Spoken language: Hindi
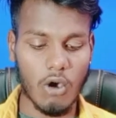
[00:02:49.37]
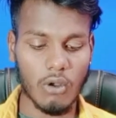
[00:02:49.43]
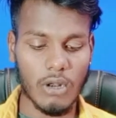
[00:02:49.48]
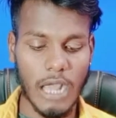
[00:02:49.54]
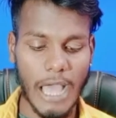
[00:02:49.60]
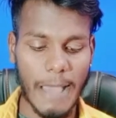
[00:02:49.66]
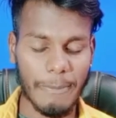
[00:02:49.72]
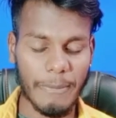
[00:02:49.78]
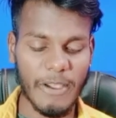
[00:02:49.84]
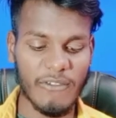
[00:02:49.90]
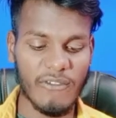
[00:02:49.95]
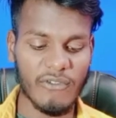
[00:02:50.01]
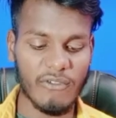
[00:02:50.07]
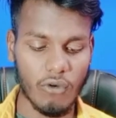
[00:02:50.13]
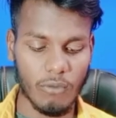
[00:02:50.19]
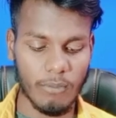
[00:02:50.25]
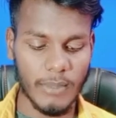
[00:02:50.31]
और आपके
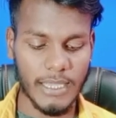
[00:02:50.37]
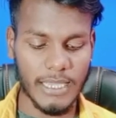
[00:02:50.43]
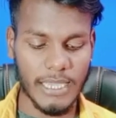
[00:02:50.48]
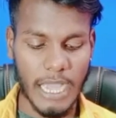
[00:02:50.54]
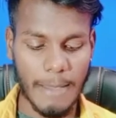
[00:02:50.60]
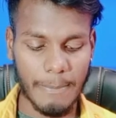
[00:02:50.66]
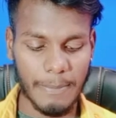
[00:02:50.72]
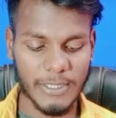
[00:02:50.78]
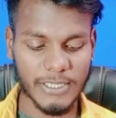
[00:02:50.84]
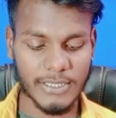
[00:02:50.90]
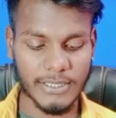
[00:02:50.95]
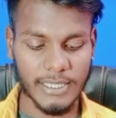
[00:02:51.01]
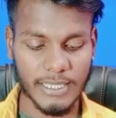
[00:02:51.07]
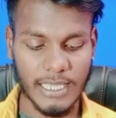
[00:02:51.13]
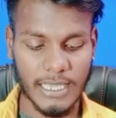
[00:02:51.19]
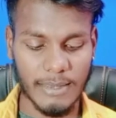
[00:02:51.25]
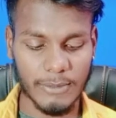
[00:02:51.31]
भी फोन में यहाँ पे जैसे
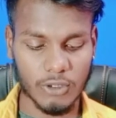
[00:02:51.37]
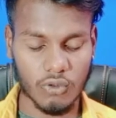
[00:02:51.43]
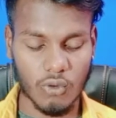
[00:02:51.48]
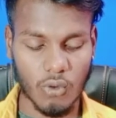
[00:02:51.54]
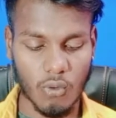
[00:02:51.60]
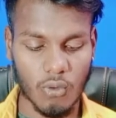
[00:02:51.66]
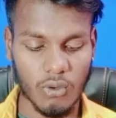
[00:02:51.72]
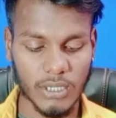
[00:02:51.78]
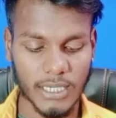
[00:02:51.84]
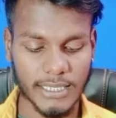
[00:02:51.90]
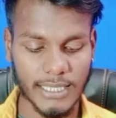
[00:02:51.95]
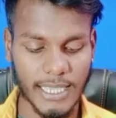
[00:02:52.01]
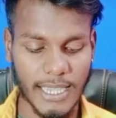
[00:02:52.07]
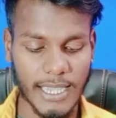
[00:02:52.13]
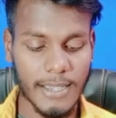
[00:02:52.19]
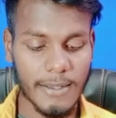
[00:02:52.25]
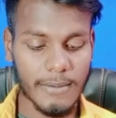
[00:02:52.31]
देखिए हम इसको ऑन
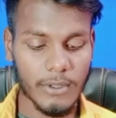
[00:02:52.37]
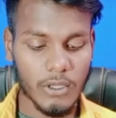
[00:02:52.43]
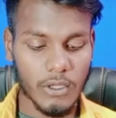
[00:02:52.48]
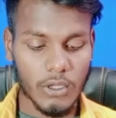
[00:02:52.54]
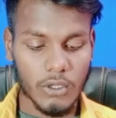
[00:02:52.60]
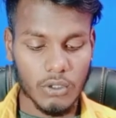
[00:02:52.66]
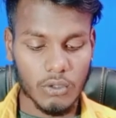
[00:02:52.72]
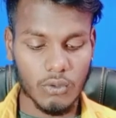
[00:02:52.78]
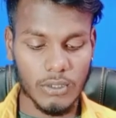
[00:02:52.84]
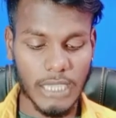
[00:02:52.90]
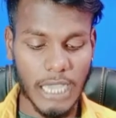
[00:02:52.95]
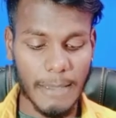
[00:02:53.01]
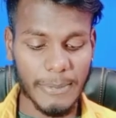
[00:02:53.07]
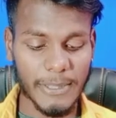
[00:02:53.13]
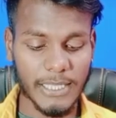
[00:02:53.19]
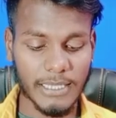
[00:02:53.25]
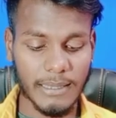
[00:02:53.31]
करते हैं तो
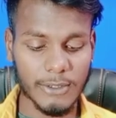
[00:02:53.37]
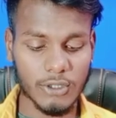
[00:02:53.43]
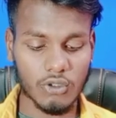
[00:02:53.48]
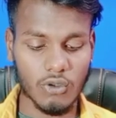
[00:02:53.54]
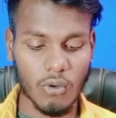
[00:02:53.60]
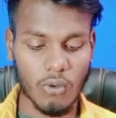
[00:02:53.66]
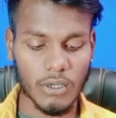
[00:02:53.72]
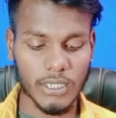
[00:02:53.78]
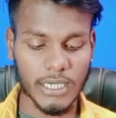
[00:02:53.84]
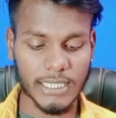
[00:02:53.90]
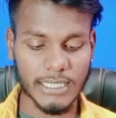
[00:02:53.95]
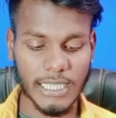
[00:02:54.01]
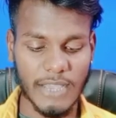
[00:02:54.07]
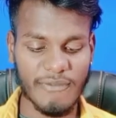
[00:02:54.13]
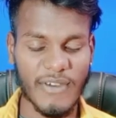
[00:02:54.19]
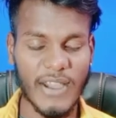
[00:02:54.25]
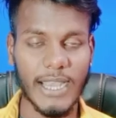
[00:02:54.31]
यहाँ पे देखिए हम इसको ऑन
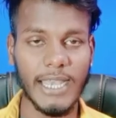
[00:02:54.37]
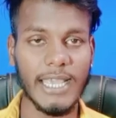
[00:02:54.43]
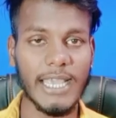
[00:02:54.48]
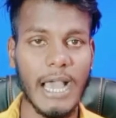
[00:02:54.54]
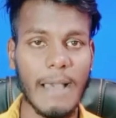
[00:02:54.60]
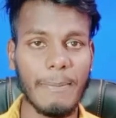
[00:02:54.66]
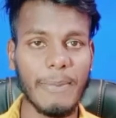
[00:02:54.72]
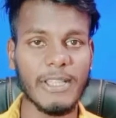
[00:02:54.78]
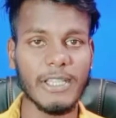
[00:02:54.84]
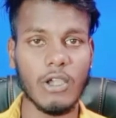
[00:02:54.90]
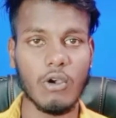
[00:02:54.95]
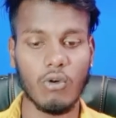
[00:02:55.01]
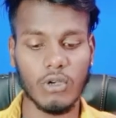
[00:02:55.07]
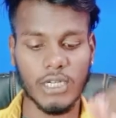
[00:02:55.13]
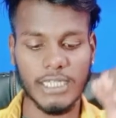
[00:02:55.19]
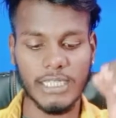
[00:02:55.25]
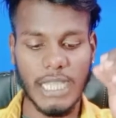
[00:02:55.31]
करते हैं फाइनली यहाँ पे देखिए
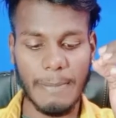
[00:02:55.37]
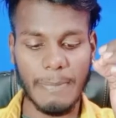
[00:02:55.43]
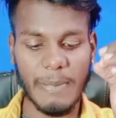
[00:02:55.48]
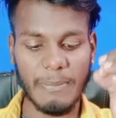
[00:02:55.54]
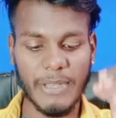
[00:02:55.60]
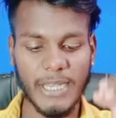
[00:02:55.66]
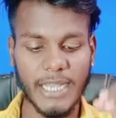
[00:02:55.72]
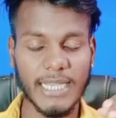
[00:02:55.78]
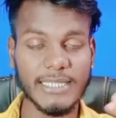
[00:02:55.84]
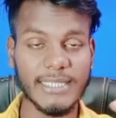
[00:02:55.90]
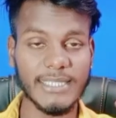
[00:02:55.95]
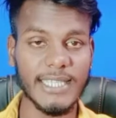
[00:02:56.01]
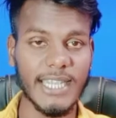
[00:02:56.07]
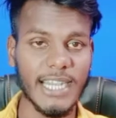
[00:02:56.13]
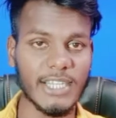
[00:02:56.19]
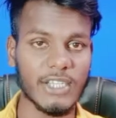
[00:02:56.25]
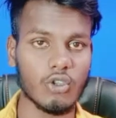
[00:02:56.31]
ऑन करते हैं यहाँ पे मिलेगा
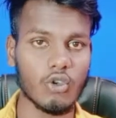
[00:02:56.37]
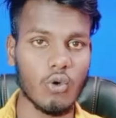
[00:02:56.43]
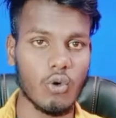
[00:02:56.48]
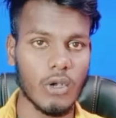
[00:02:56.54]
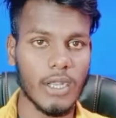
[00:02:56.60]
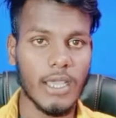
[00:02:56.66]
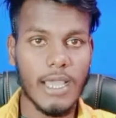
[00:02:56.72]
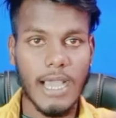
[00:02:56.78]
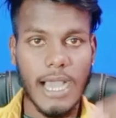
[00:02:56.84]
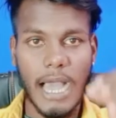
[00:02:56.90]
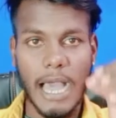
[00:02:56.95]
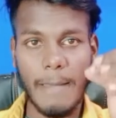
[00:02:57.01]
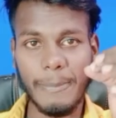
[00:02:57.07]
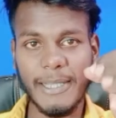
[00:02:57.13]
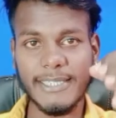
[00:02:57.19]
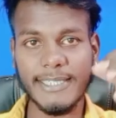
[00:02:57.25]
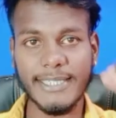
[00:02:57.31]
सिलेक्ट टोन
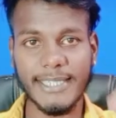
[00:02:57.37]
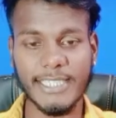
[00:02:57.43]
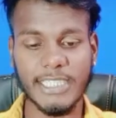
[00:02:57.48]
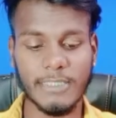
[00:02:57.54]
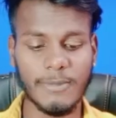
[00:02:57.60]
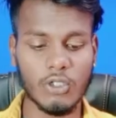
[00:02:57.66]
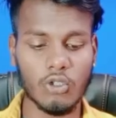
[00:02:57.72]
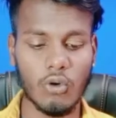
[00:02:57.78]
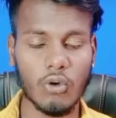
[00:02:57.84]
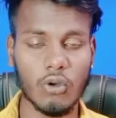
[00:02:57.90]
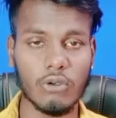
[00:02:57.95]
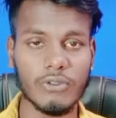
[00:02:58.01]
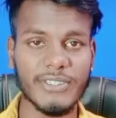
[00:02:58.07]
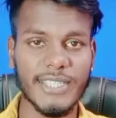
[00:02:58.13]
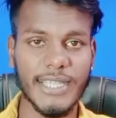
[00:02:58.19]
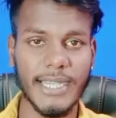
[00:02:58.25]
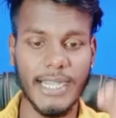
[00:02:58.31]
आप ऐसे से किसी भी टोन
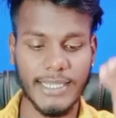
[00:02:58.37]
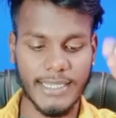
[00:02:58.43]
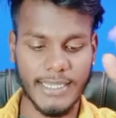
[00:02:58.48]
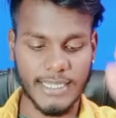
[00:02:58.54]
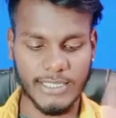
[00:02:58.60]
को सिलेक्ट कर